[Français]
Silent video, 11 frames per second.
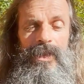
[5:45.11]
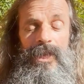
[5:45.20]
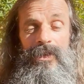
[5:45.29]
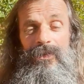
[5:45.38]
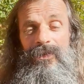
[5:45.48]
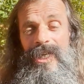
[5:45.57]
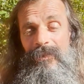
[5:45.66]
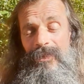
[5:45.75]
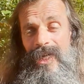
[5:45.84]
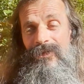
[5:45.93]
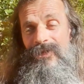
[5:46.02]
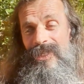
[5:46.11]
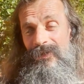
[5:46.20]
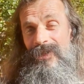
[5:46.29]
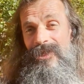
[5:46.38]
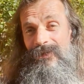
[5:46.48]
et donc après de ce
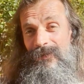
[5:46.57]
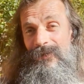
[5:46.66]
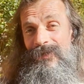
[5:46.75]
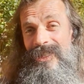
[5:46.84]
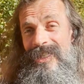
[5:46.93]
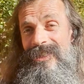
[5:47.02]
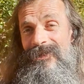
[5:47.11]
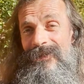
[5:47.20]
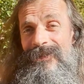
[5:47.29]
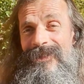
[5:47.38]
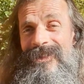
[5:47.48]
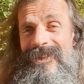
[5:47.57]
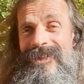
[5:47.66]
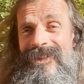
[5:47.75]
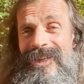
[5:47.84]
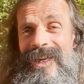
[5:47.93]
qui en décule aussi, de,
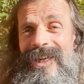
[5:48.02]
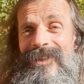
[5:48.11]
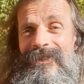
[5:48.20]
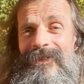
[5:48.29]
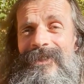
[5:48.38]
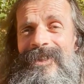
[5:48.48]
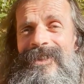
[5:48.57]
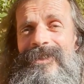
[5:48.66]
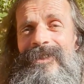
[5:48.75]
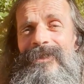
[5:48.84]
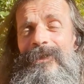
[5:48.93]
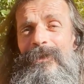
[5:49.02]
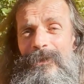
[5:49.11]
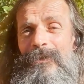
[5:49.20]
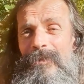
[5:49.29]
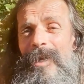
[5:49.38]
hein, de de
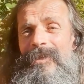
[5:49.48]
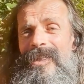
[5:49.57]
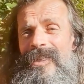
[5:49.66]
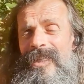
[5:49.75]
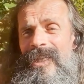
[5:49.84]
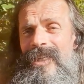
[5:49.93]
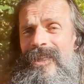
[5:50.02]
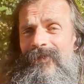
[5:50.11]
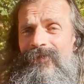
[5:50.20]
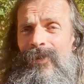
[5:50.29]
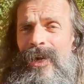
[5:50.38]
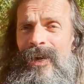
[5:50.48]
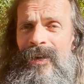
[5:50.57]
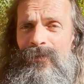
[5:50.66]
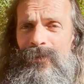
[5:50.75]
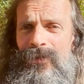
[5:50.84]
culpabilité des
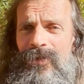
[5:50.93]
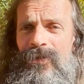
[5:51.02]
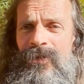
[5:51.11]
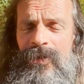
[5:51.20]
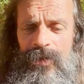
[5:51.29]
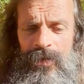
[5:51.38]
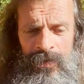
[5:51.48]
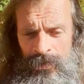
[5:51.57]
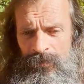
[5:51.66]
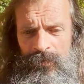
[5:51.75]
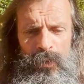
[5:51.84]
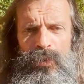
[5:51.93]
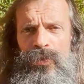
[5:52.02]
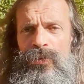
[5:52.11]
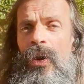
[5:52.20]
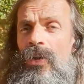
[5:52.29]
fois ou de ou
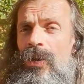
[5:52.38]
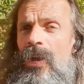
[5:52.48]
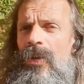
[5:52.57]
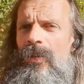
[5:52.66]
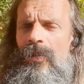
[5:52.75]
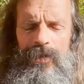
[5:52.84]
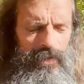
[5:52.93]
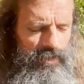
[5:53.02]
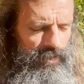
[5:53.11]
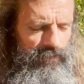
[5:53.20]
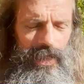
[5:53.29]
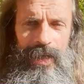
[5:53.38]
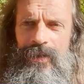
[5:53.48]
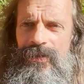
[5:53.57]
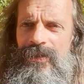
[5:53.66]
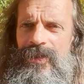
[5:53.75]
d'orgueil. Euh,
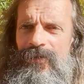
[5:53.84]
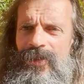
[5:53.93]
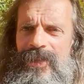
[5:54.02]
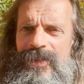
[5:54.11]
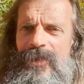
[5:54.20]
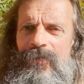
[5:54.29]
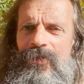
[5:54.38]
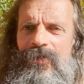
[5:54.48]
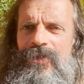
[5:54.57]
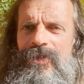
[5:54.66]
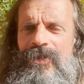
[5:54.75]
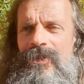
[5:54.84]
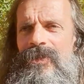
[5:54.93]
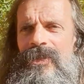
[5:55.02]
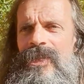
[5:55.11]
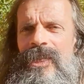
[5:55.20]
voilà, si on estime que
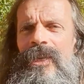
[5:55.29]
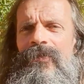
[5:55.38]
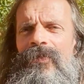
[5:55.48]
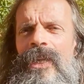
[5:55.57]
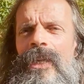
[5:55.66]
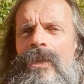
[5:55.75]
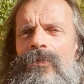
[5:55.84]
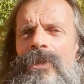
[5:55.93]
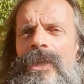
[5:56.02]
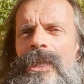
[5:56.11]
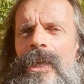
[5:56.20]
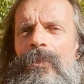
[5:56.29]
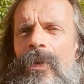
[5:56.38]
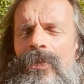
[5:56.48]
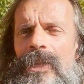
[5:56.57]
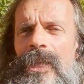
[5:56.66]
ce qui est fait ou ce qui est
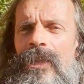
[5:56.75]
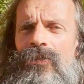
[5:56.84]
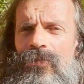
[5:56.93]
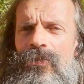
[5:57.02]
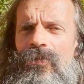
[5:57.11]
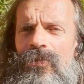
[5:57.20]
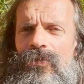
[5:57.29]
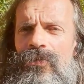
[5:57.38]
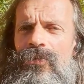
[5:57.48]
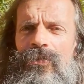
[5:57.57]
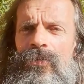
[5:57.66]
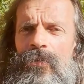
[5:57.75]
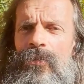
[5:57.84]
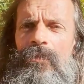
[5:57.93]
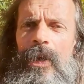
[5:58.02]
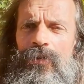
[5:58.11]
pensé est juste
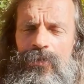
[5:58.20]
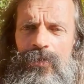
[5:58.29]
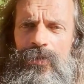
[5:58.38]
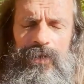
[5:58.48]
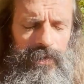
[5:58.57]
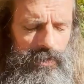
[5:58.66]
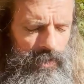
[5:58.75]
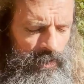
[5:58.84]
ou, pas juste.